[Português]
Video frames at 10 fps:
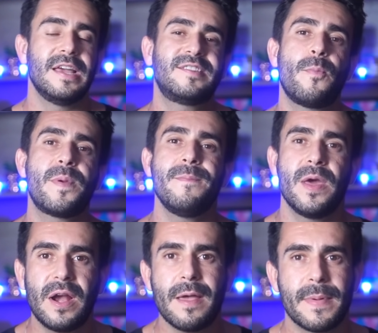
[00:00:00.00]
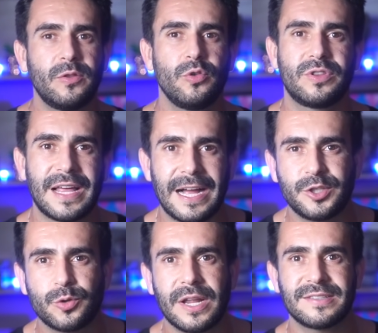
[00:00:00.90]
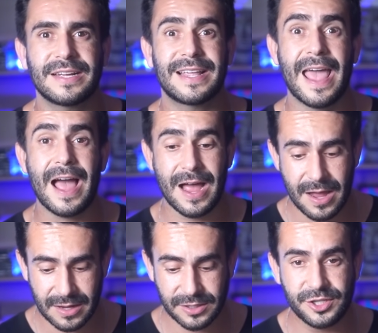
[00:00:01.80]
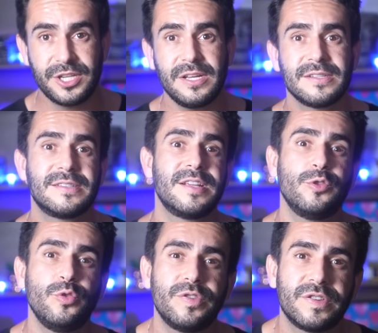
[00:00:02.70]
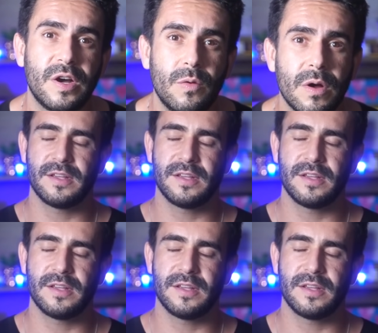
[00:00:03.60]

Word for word: E esse é o primeiro elemento tático nessa guerra de sedução.